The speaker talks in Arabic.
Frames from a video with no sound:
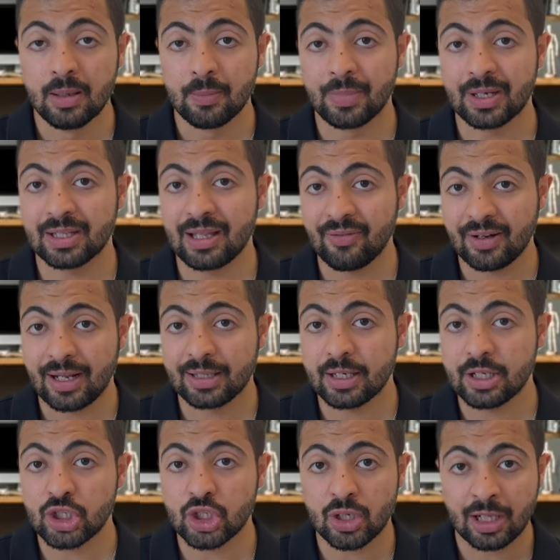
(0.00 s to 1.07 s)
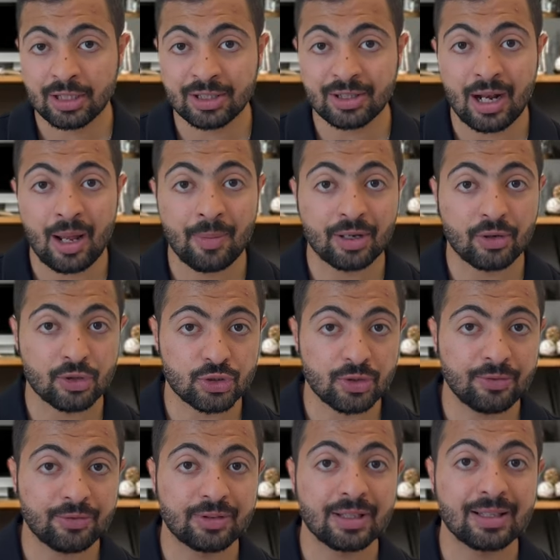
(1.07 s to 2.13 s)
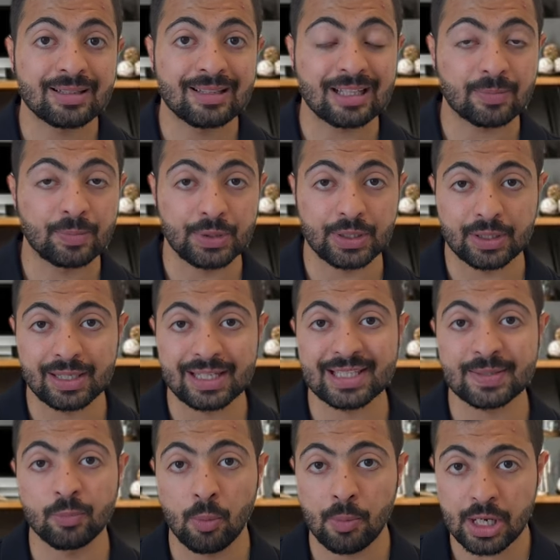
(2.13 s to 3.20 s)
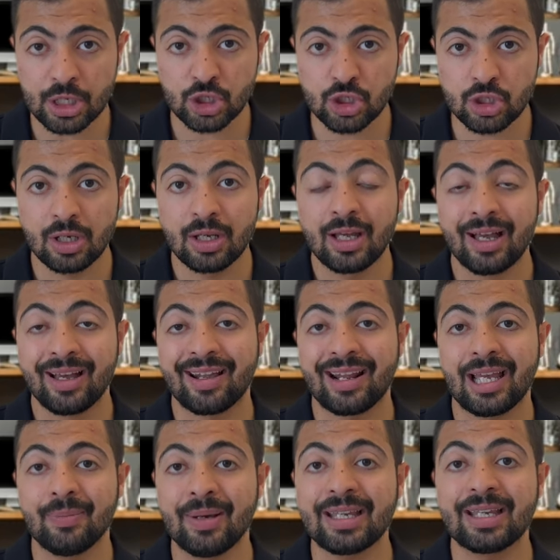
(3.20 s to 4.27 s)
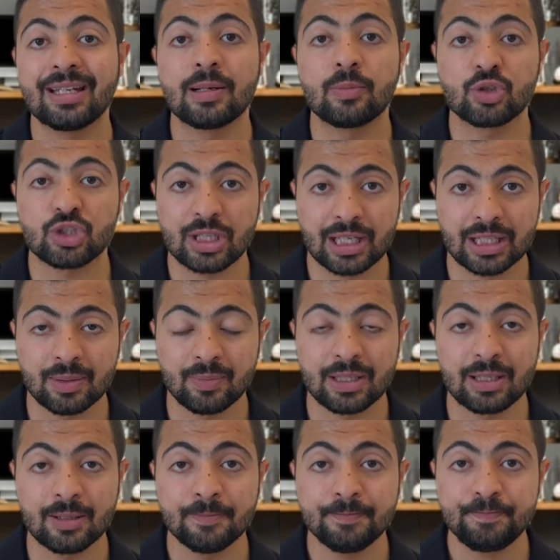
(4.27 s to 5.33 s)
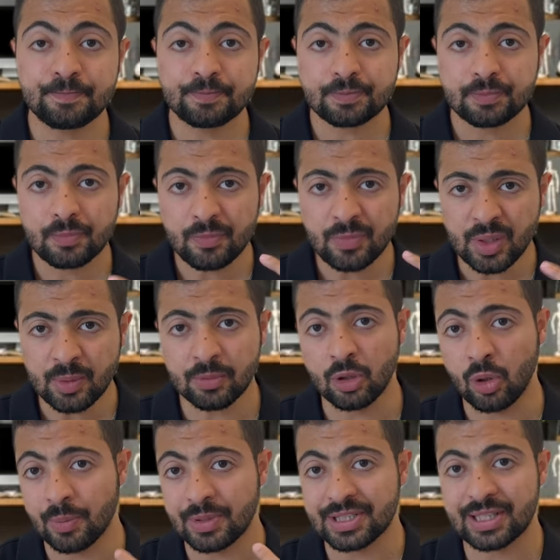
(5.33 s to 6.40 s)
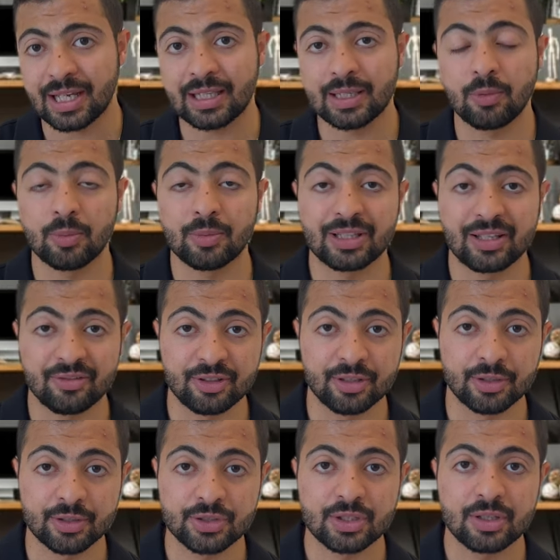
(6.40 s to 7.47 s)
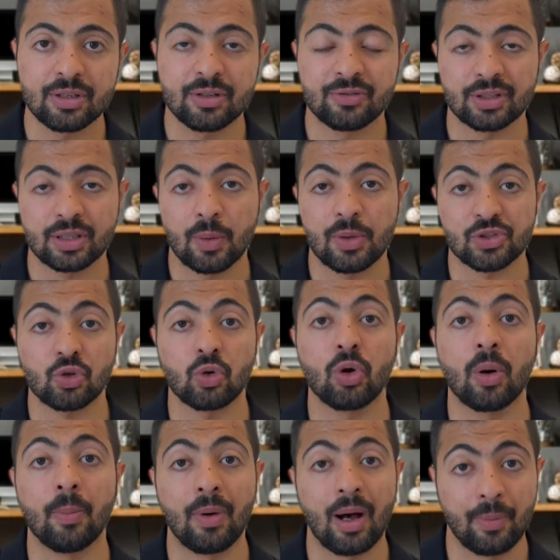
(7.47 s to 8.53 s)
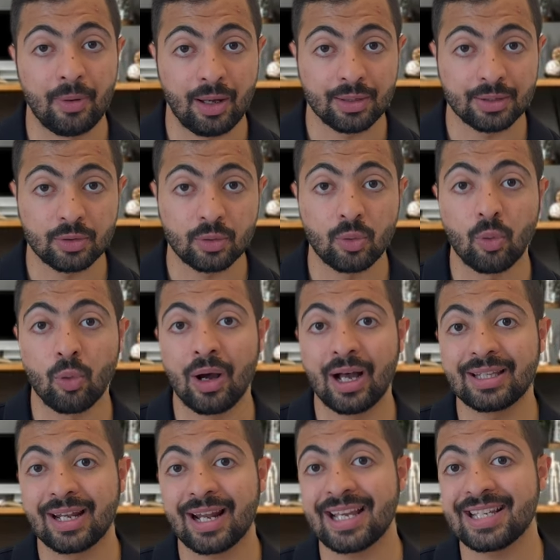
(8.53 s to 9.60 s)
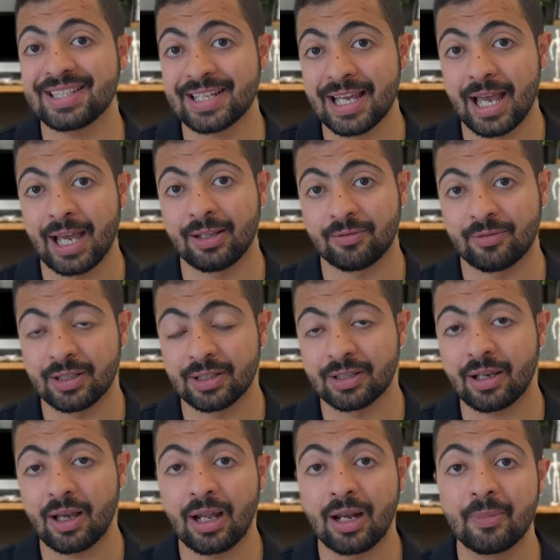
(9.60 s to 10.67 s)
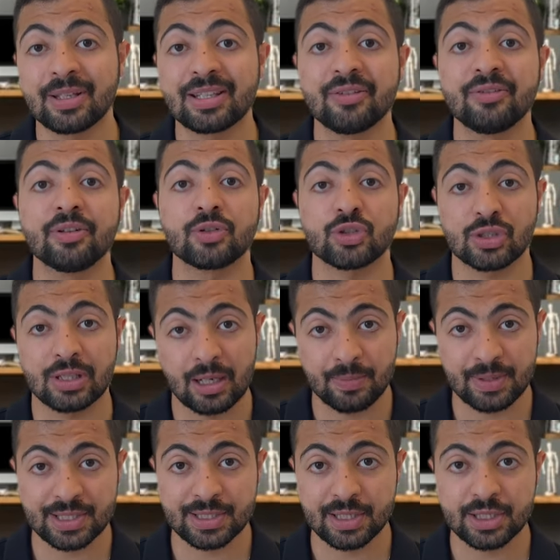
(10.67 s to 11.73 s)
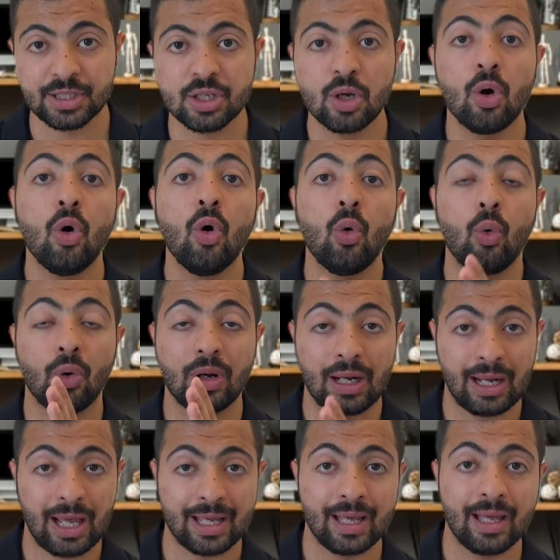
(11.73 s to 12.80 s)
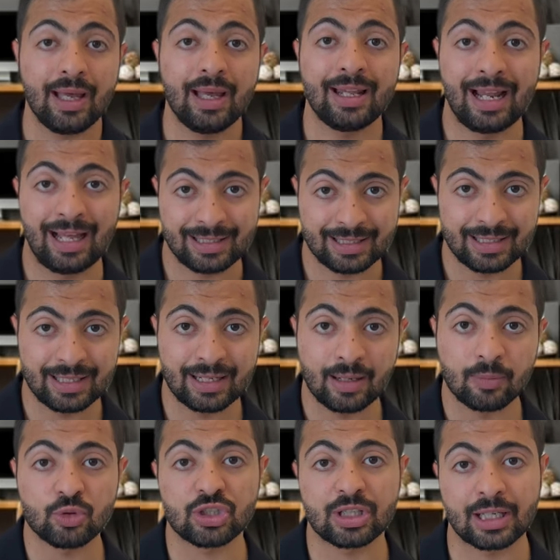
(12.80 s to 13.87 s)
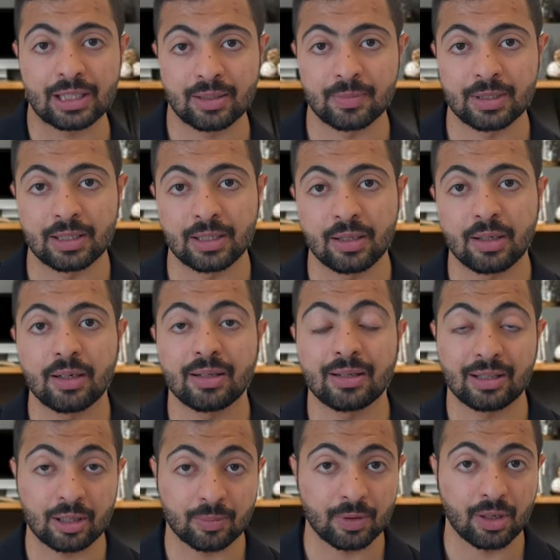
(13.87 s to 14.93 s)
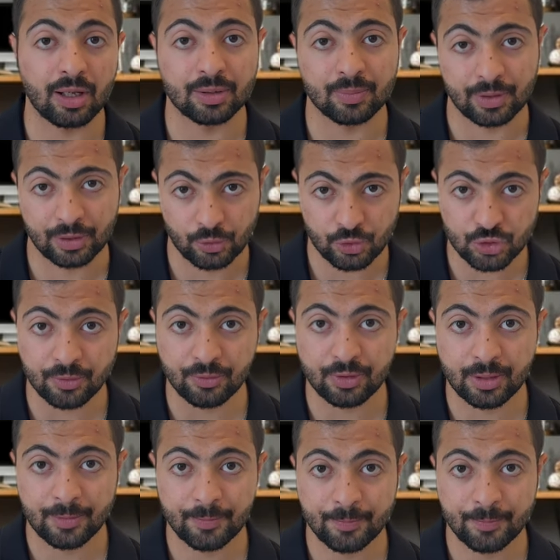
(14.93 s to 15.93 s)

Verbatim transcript: بالاضافه لهذا الشيء راح تطرح مايكروسوفت تطبيق اسمه مش راح يمكن المستخدمين من انهم يستخدموا الميتافيرس في تواصلهم مع بعض وهذا راح يساعد في انتقال الميتافيرس للبزنس وللحياه العاديه للمستخدمين لتطبيقات مايكروسوفت.